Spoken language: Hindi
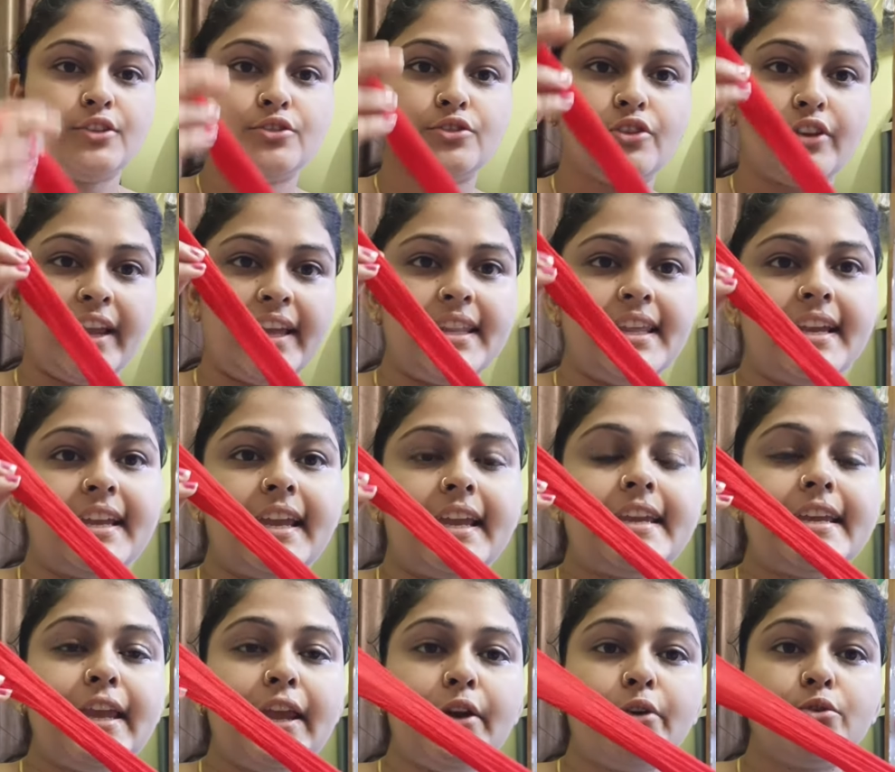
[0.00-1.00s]
तो ये देखिए
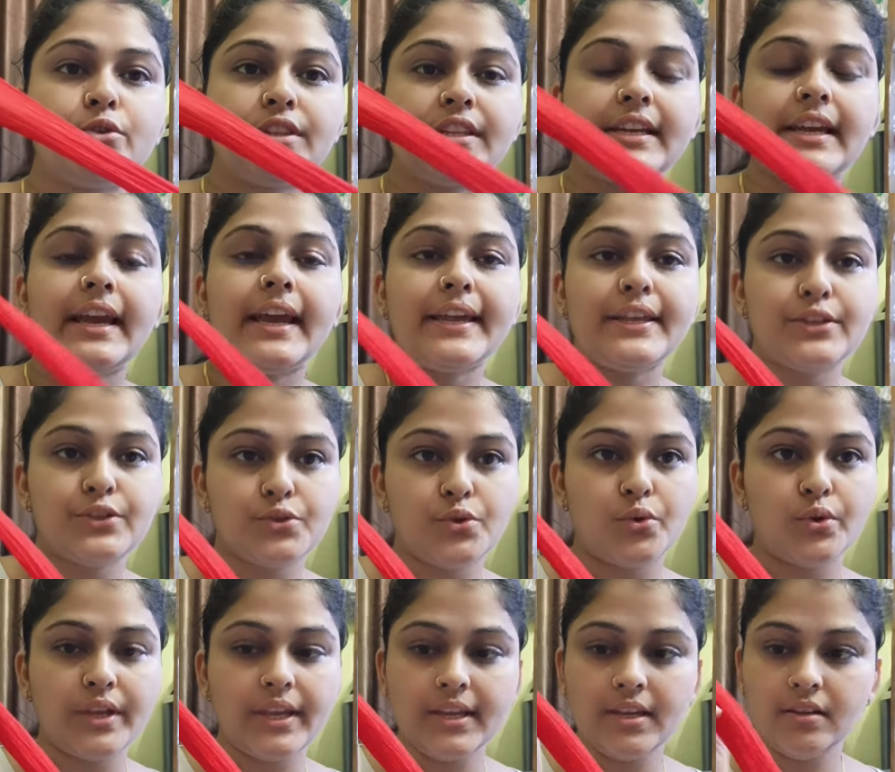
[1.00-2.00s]
ये होती है
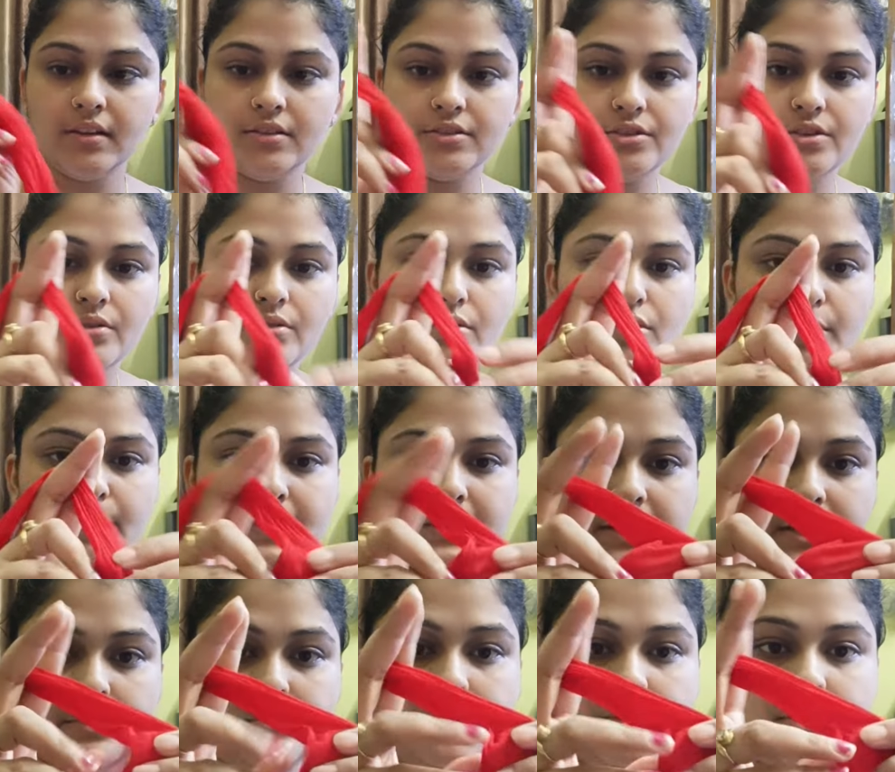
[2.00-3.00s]
स्टोकिंग जो
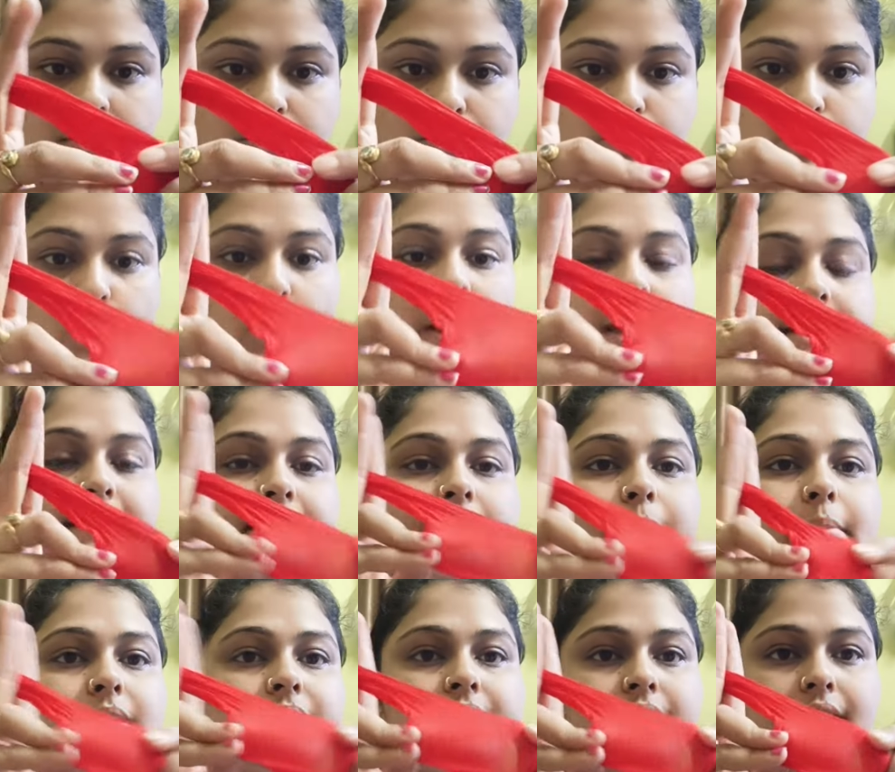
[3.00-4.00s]
मतलब चौड़ाई से
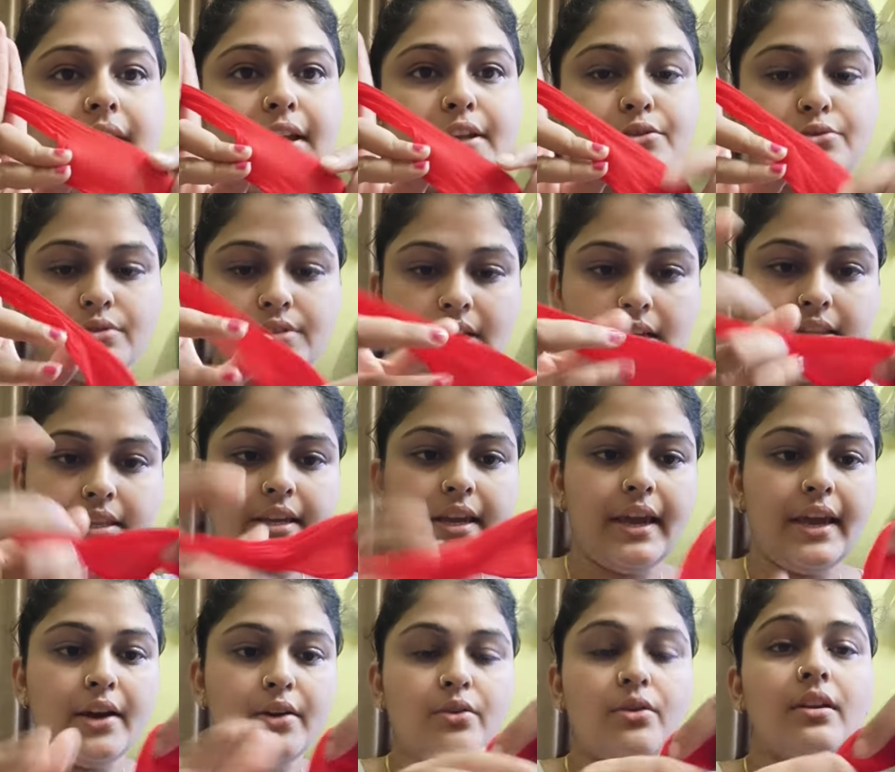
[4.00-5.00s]
भी स्ट्रेच हो जाती
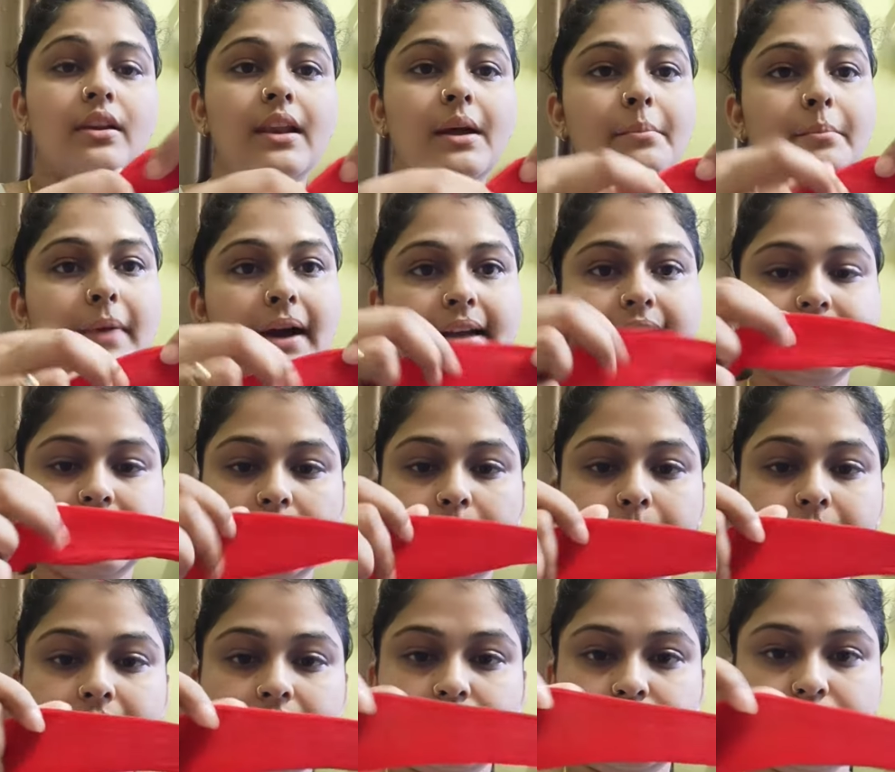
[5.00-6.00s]
है और लंबाई से
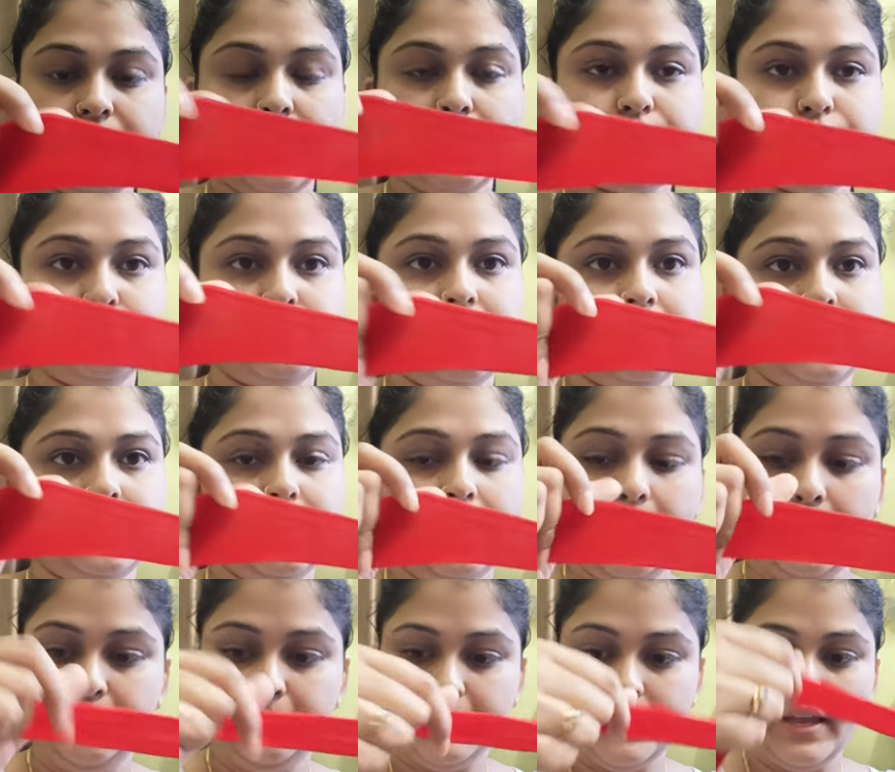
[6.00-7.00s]
भी स्ट्रेच हो जाती है